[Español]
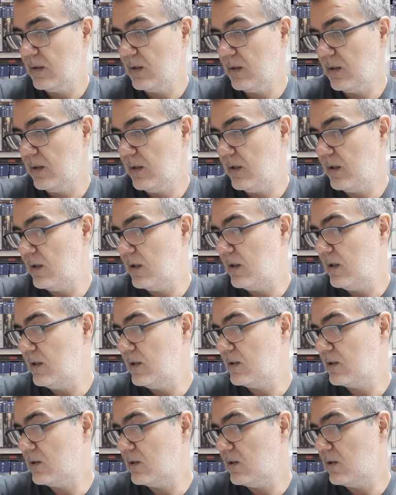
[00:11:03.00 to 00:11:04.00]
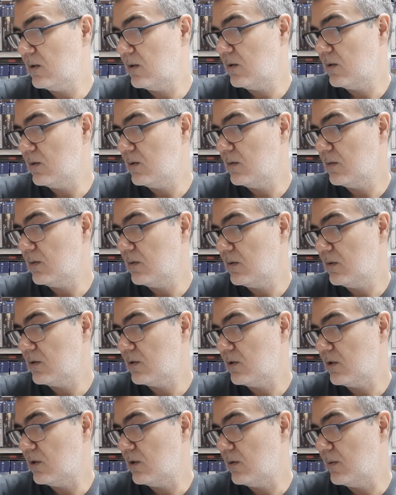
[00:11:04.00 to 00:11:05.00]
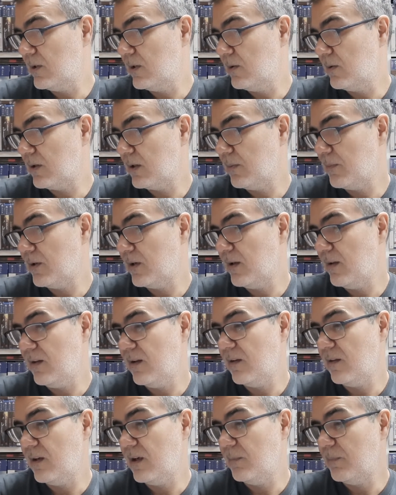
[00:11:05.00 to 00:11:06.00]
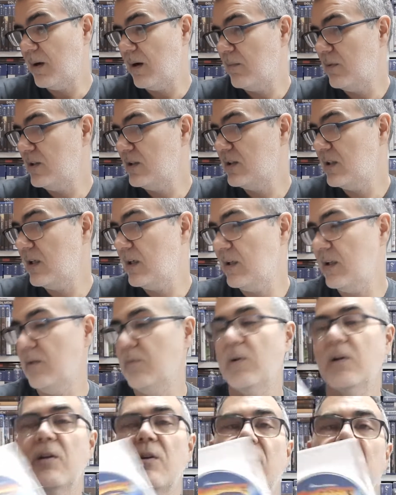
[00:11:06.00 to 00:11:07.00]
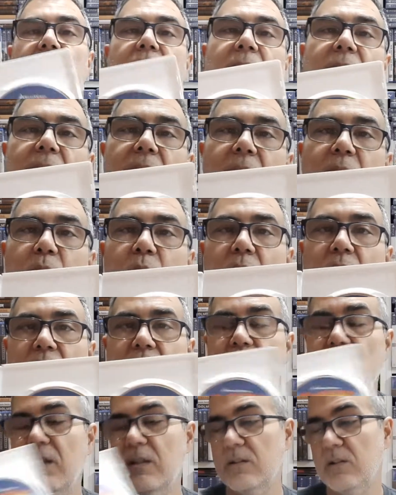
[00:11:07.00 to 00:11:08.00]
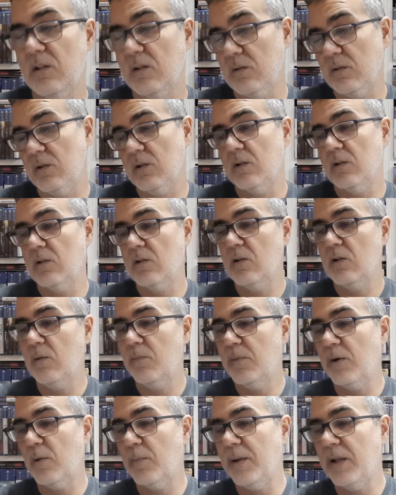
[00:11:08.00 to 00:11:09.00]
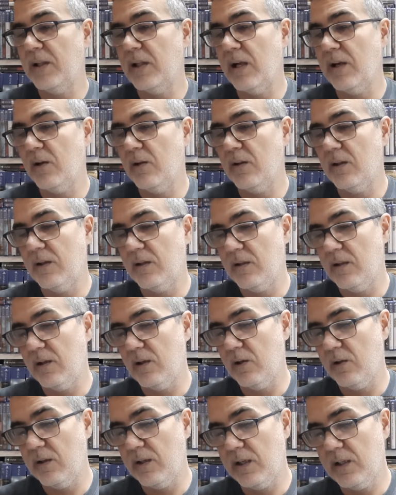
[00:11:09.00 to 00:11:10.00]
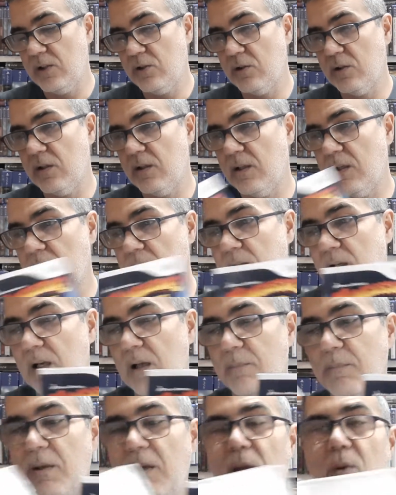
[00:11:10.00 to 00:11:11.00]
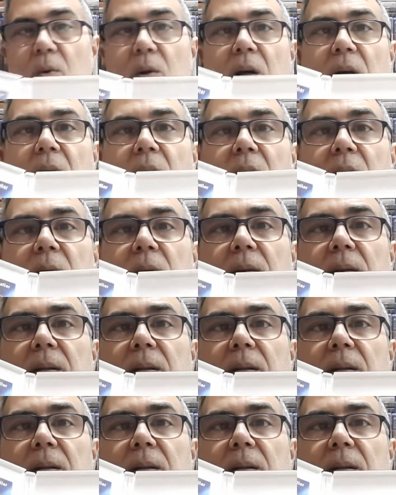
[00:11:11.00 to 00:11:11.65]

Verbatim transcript: Y en el disco solo veo que pone Distrib Publisher y bueno, y, DreamWorks, que son los, propietarios de, los derechos de, las películas, claro.